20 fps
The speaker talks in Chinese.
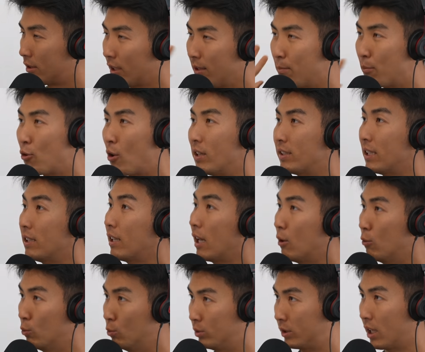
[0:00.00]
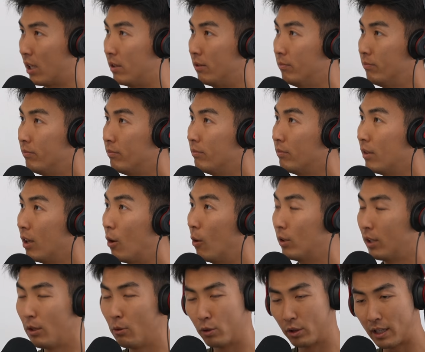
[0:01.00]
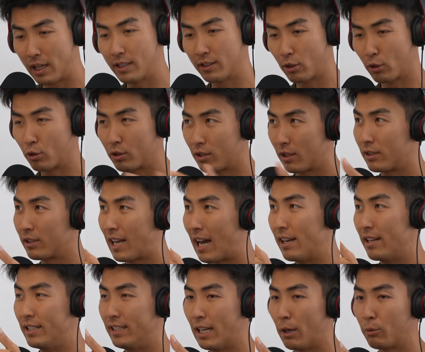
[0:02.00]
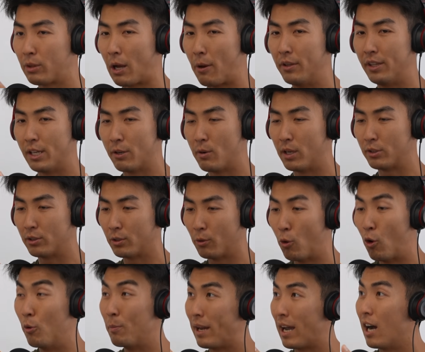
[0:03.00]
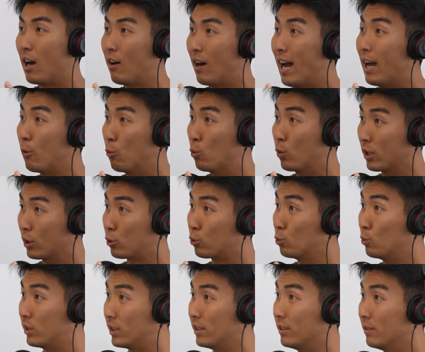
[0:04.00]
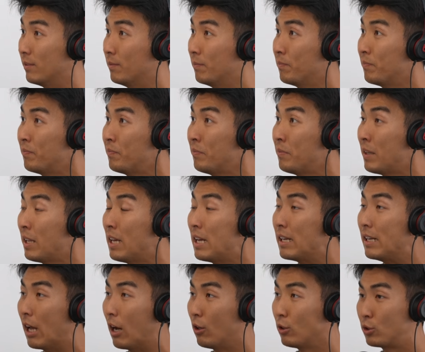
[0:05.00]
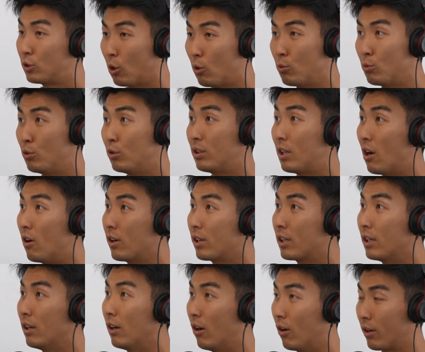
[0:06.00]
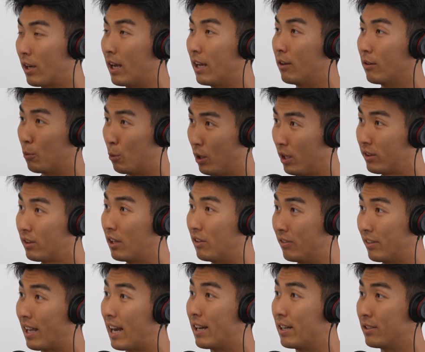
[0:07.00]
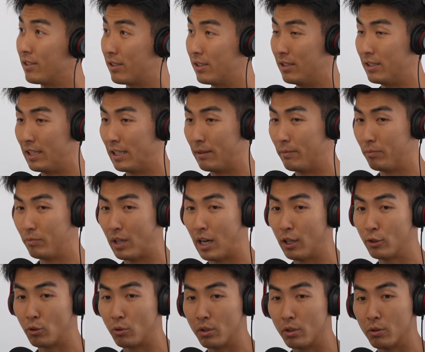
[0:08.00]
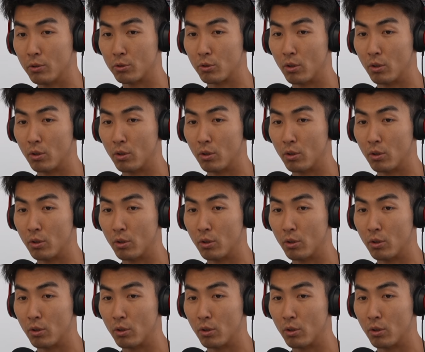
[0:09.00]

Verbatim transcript: 真的不夸张到五层。我在我那个时候看了一下，我打完电话就是我后面还要按五个数字，然后终于到一个 OK，我要等待的时间，然后终于跟我